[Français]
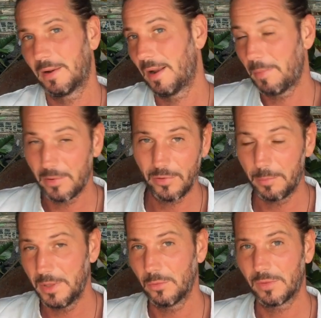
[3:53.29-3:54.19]
la belle
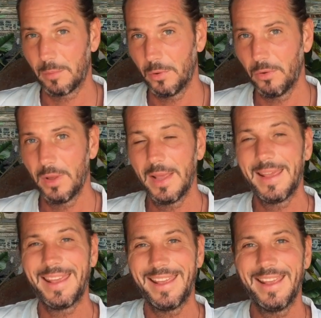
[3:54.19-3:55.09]
famille notamment
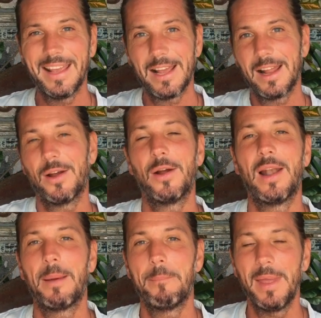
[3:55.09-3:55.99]
et
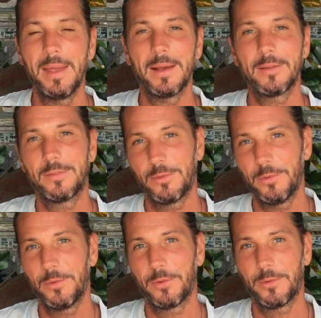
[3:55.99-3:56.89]
la mère
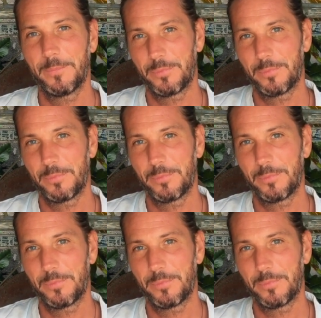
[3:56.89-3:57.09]
de,